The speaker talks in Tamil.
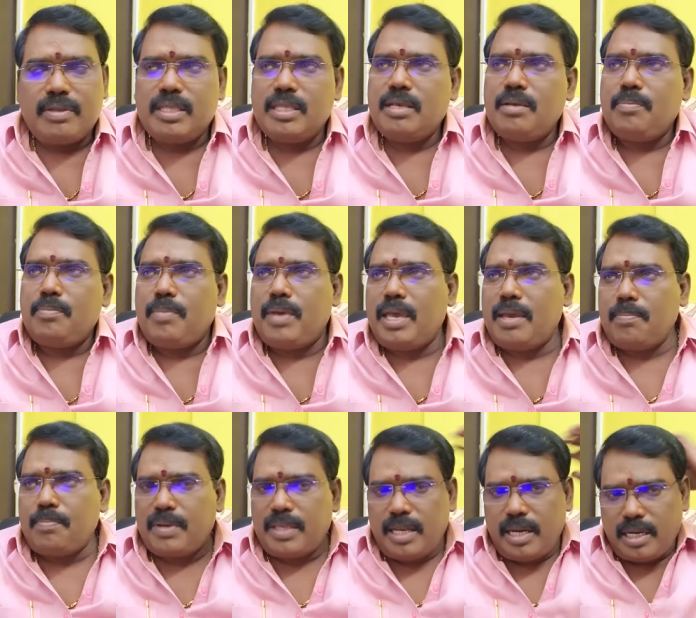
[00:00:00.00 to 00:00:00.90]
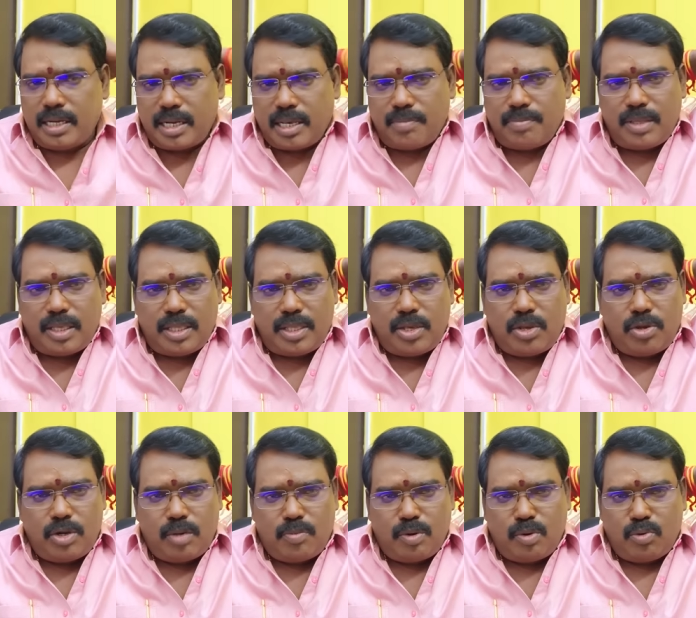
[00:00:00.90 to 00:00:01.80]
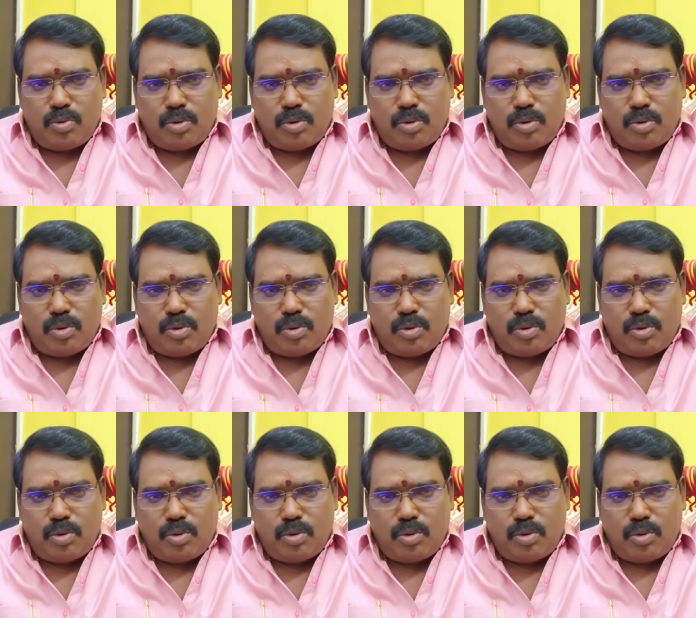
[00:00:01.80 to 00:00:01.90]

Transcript: வந்து மே பதினெட்டாம் தேதி என்னமோ